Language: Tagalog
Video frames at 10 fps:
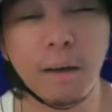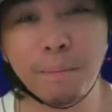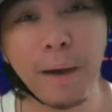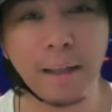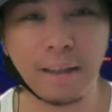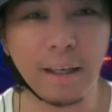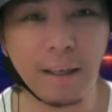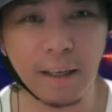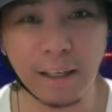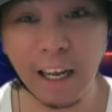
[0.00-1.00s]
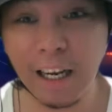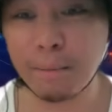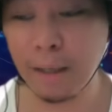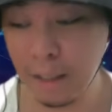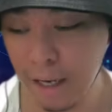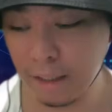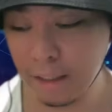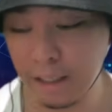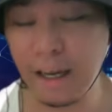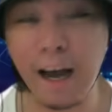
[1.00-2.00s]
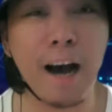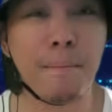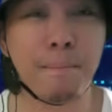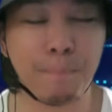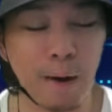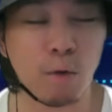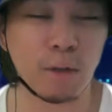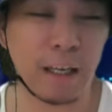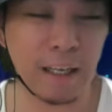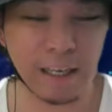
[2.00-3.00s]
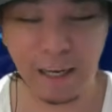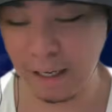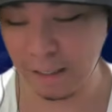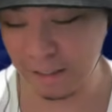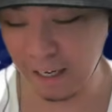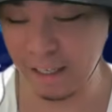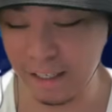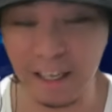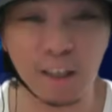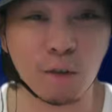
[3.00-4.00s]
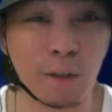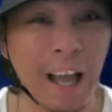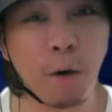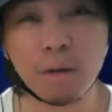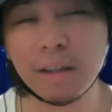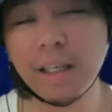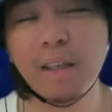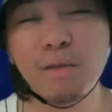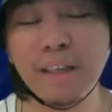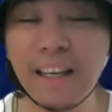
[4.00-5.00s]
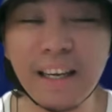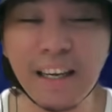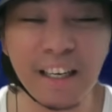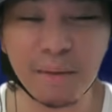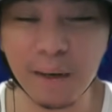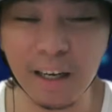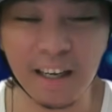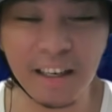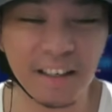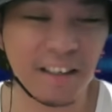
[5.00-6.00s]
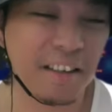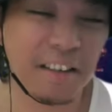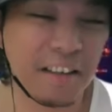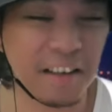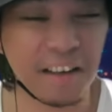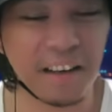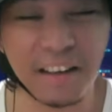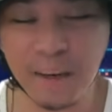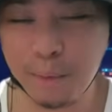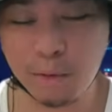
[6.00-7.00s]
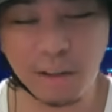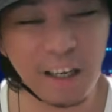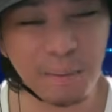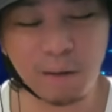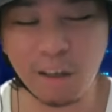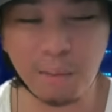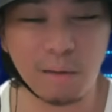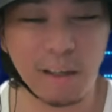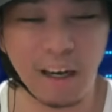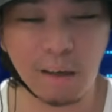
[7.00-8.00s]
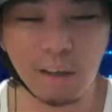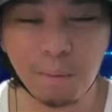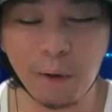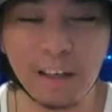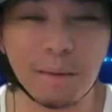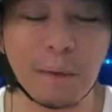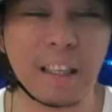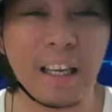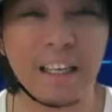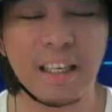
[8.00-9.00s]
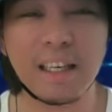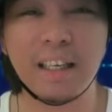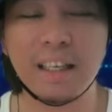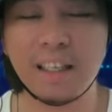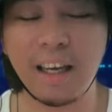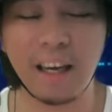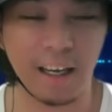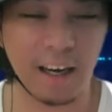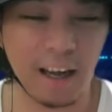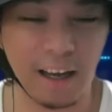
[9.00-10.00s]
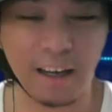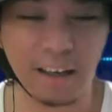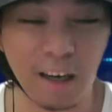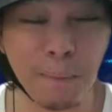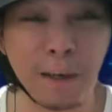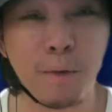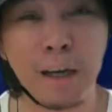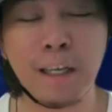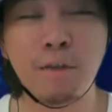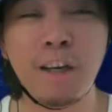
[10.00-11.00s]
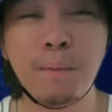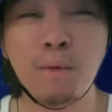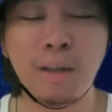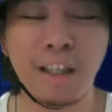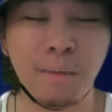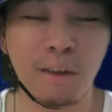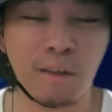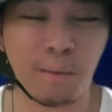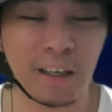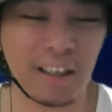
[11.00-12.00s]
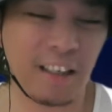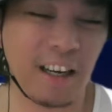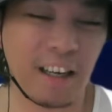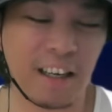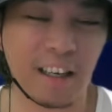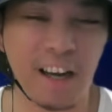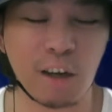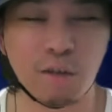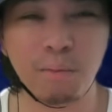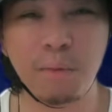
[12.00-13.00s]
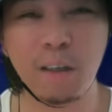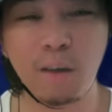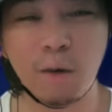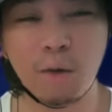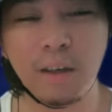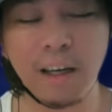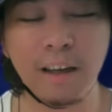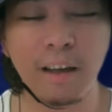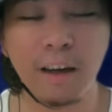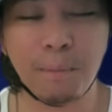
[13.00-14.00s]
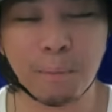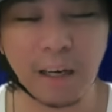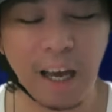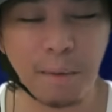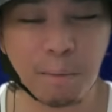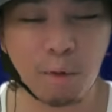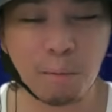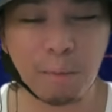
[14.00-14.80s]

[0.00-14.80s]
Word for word: Matik na yan. Alam na natin yan ampaw talaga ang China, no? Takot din sila, eh, di ba? Hindi po sila basta-basta kasi pwedeng magdeklara ng gera. Napaliwanag ko na po yan, di ba, sa mga nakaraang reaction video ko na marami pong